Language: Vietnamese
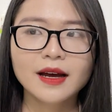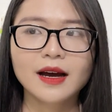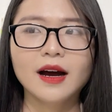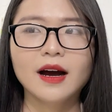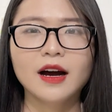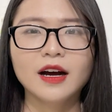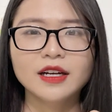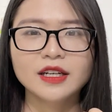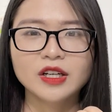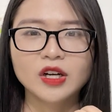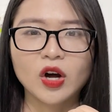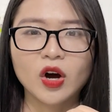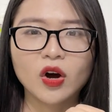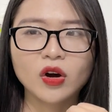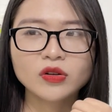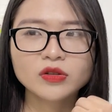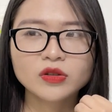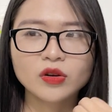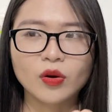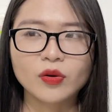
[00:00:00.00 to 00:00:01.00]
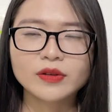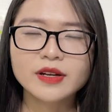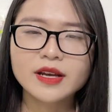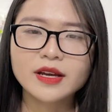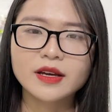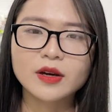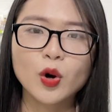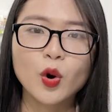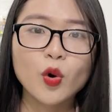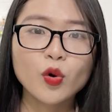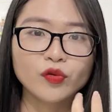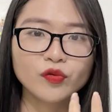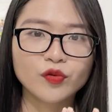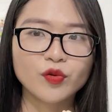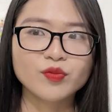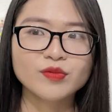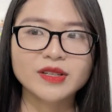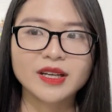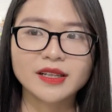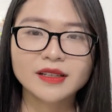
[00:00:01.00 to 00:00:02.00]
bạn nó có thể hồi
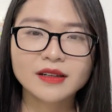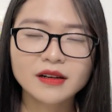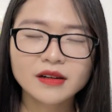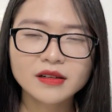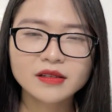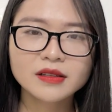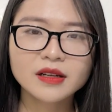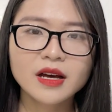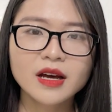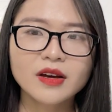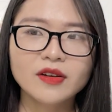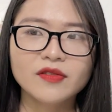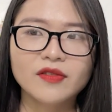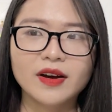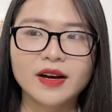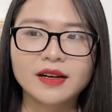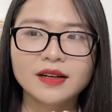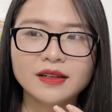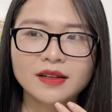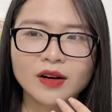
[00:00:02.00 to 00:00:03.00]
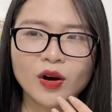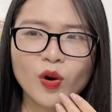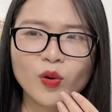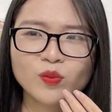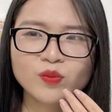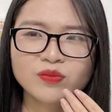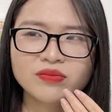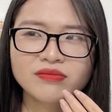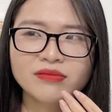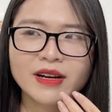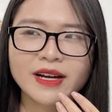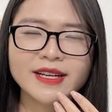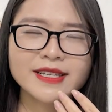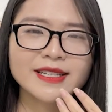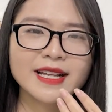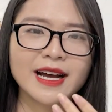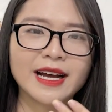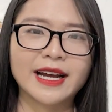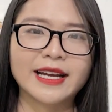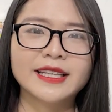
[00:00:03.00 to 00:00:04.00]
phục nhanh hơn và không gây
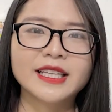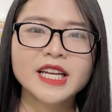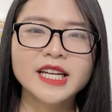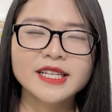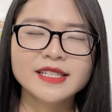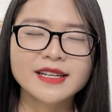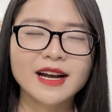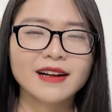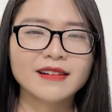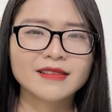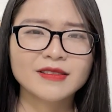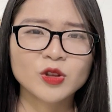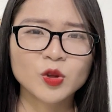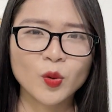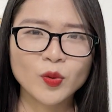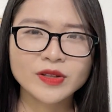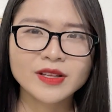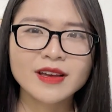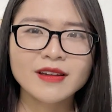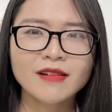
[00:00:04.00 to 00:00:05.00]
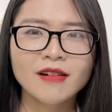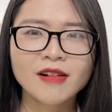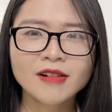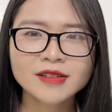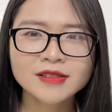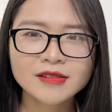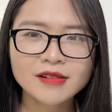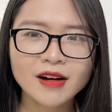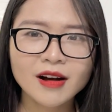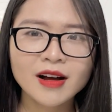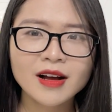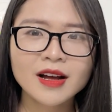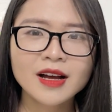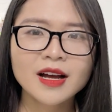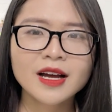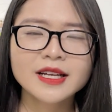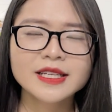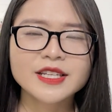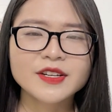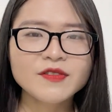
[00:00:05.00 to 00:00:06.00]
ra cái tình trạng tồi tệ hơn nữa.
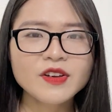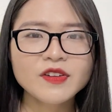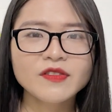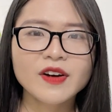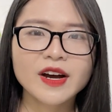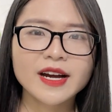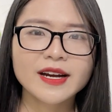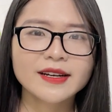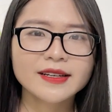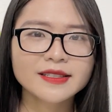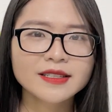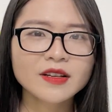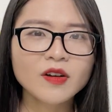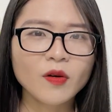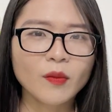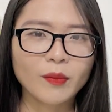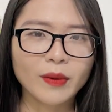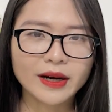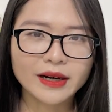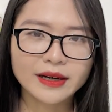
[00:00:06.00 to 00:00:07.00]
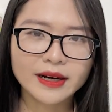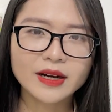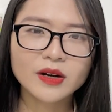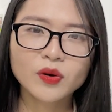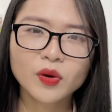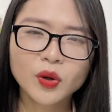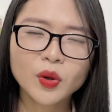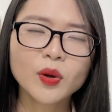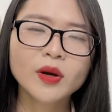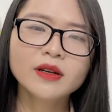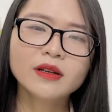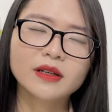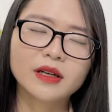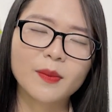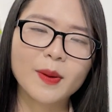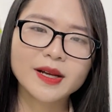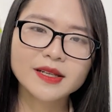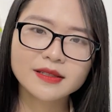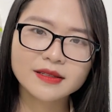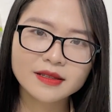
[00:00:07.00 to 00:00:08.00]
Chính vì vậy, sữa rửa mặt này luôn luôn được các
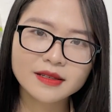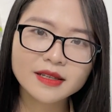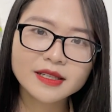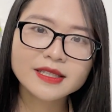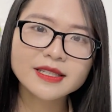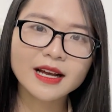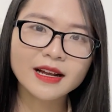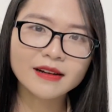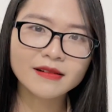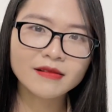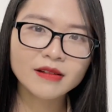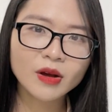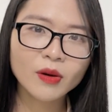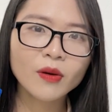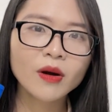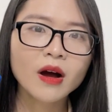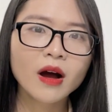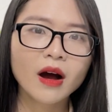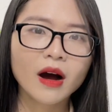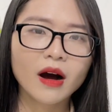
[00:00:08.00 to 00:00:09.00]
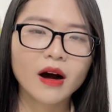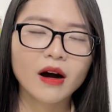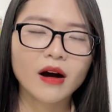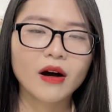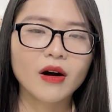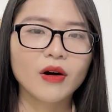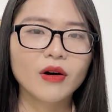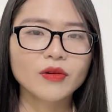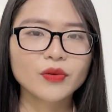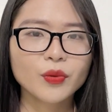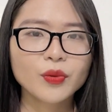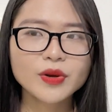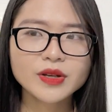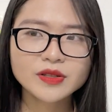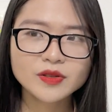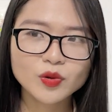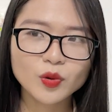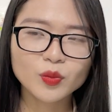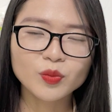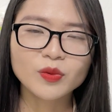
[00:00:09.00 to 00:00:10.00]
bác sĩ da liễu họ
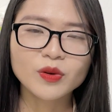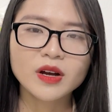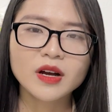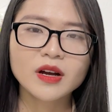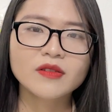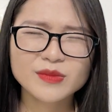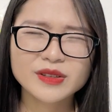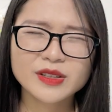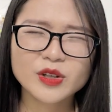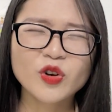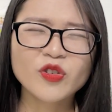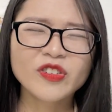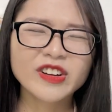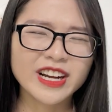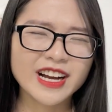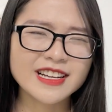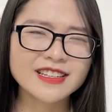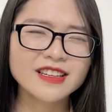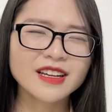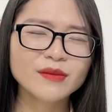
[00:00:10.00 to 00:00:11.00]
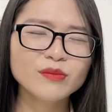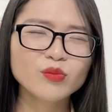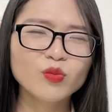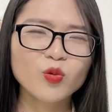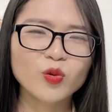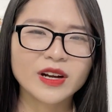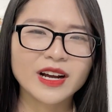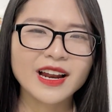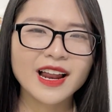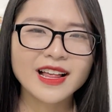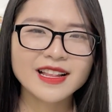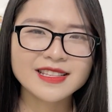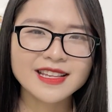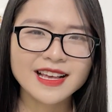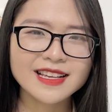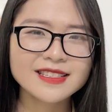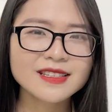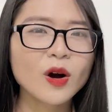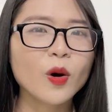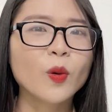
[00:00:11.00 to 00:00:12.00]
khuyên dùng. Đối với cá nhân một cái làn
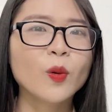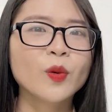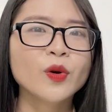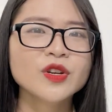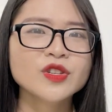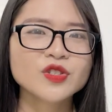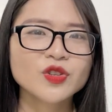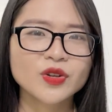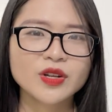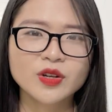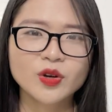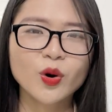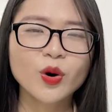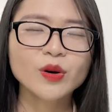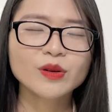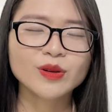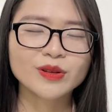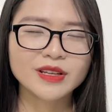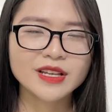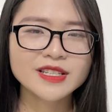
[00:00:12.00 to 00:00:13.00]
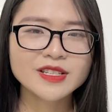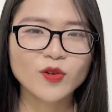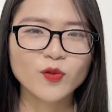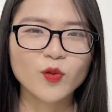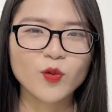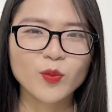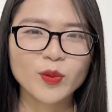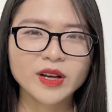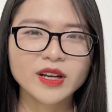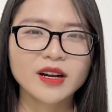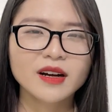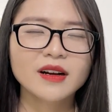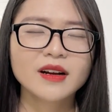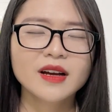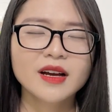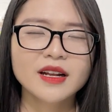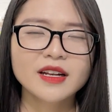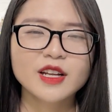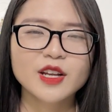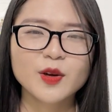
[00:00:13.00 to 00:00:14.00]
da dầu cho đến hồi tiên dầu của mình ạ,
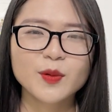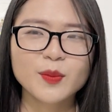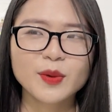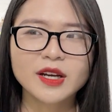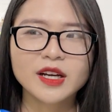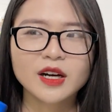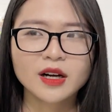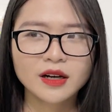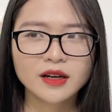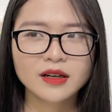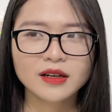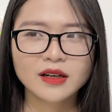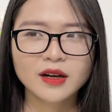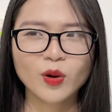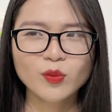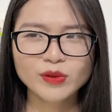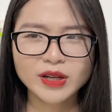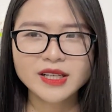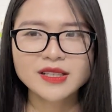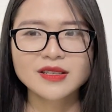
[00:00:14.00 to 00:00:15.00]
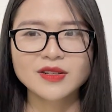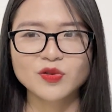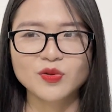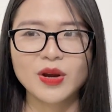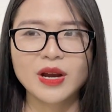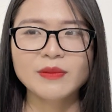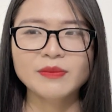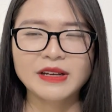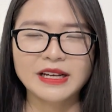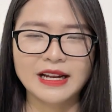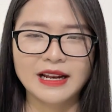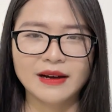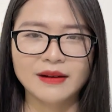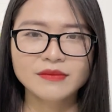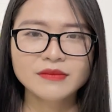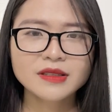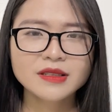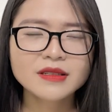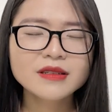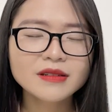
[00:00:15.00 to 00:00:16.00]
thì mình không thích sử dụng em này
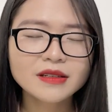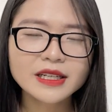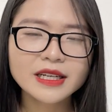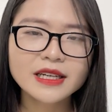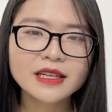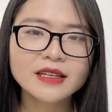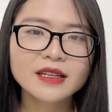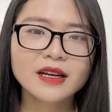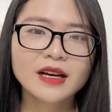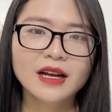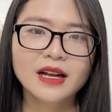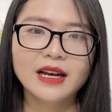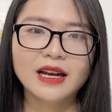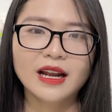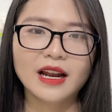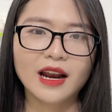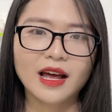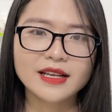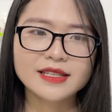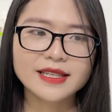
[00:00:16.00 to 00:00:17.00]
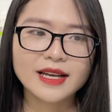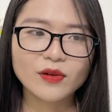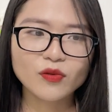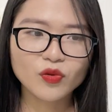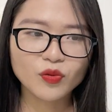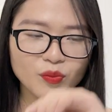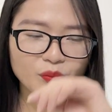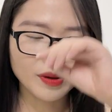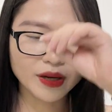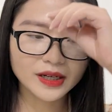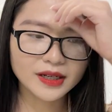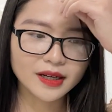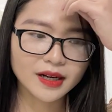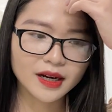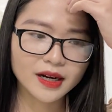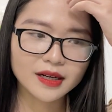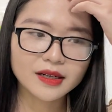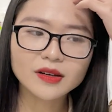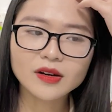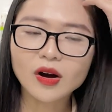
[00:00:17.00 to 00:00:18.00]
lắm, trừ khi là làn da của mình
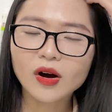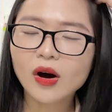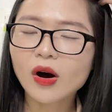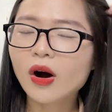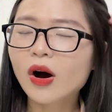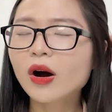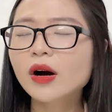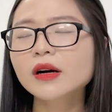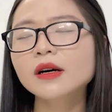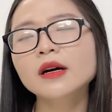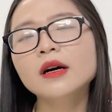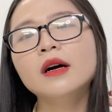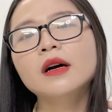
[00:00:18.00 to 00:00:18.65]
nó